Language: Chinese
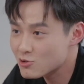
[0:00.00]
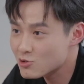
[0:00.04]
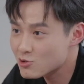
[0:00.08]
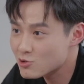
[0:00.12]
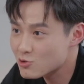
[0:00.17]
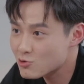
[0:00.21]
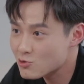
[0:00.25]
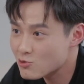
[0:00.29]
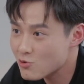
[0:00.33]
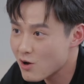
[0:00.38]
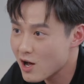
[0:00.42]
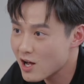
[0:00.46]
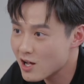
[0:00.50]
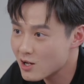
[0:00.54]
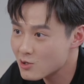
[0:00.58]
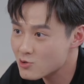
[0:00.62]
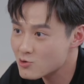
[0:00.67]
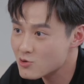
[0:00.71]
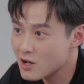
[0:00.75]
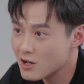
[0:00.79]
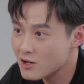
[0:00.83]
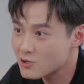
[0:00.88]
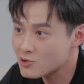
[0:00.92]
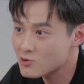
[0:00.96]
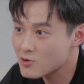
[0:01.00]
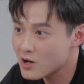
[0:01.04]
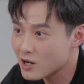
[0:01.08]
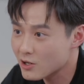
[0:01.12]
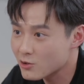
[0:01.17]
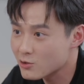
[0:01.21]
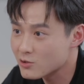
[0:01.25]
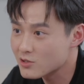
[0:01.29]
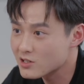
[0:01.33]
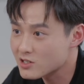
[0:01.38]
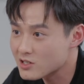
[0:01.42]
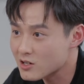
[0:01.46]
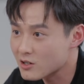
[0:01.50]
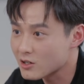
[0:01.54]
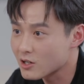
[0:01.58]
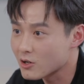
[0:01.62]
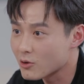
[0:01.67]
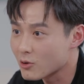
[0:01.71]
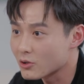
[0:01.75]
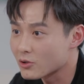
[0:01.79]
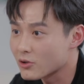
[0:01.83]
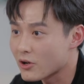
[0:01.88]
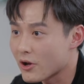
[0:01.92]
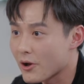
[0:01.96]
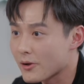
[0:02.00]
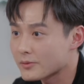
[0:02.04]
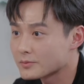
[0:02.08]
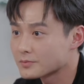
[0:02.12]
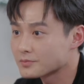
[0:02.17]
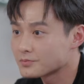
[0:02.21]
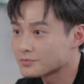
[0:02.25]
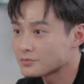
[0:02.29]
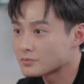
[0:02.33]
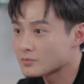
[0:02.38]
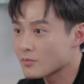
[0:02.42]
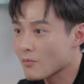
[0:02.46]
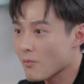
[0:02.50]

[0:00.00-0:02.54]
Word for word: 种刷刷刷率找到我对啊。